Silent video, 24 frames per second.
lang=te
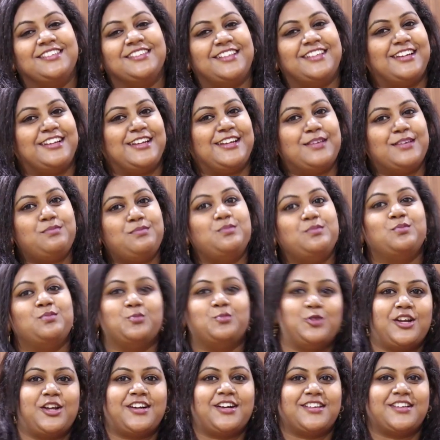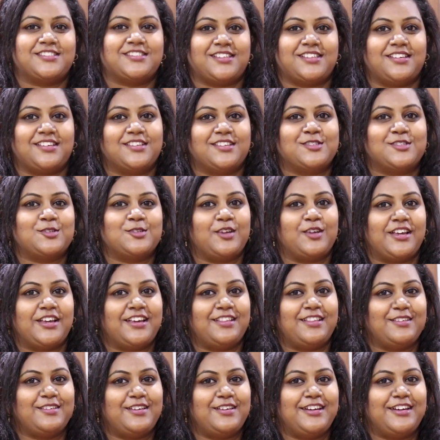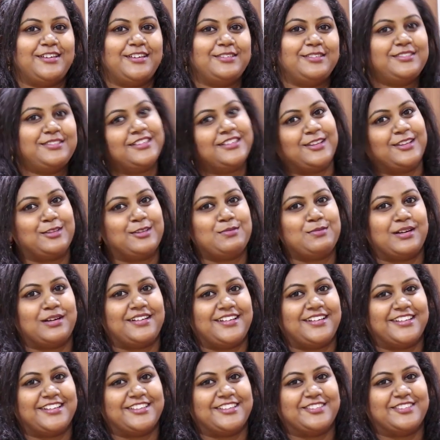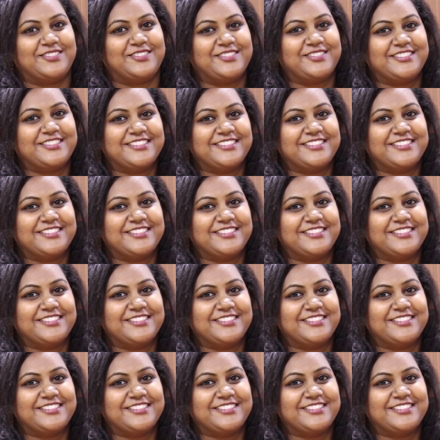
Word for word: తన నేమ్ మున్నా కాశీ సో ఇంకెందుకు లేటు తనతో మాట్లాడేద్దాం